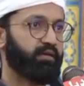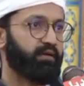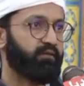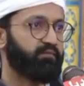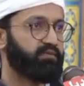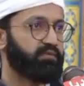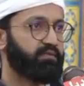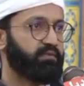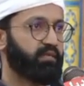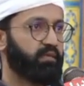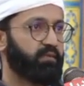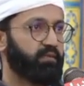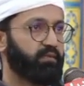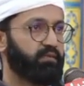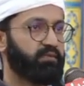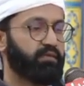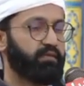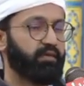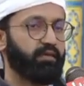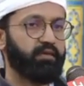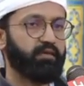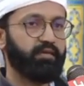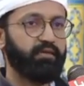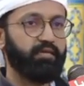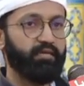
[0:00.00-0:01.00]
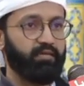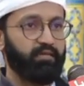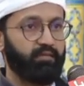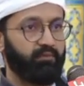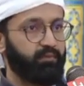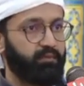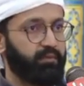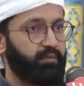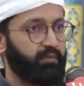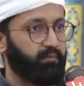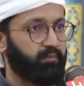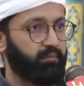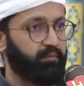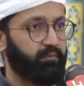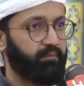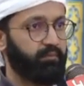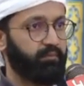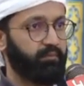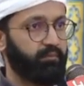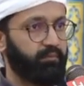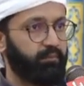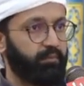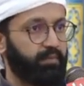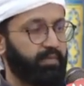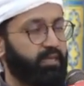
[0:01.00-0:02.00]
अफजल तख्लीक
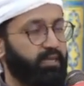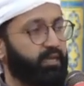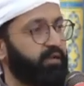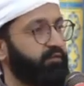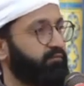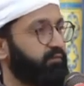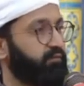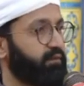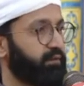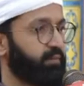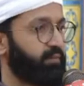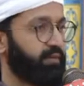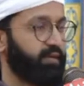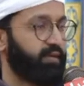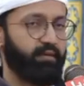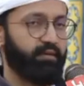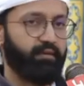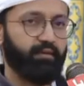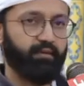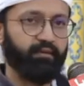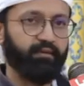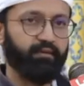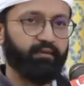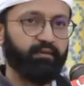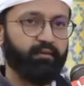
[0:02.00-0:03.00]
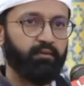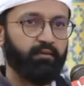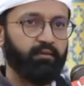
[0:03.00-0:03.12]
बयान फरमाया है